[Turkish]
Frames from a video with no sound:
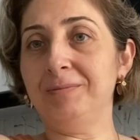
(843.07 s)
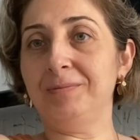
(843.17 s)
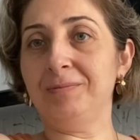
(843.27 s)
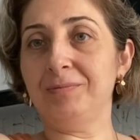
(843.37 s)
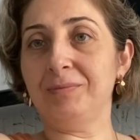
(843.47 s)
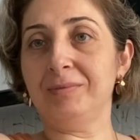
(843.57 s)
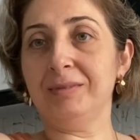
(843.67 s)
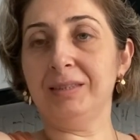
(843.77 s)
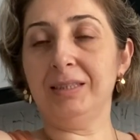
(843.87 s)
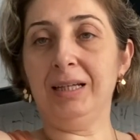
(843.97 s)
hı
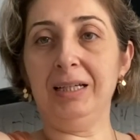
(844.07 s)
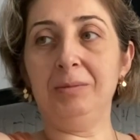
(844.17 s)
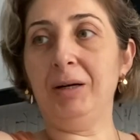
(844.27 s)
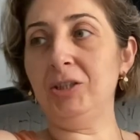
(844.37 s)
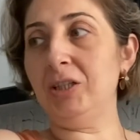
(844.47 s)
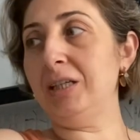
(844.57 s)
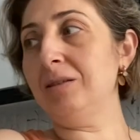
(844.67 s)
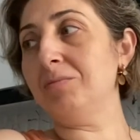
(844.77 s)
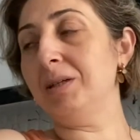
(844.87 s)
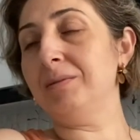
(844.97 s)
Hadi
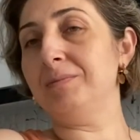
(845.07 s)
başlayalım mı?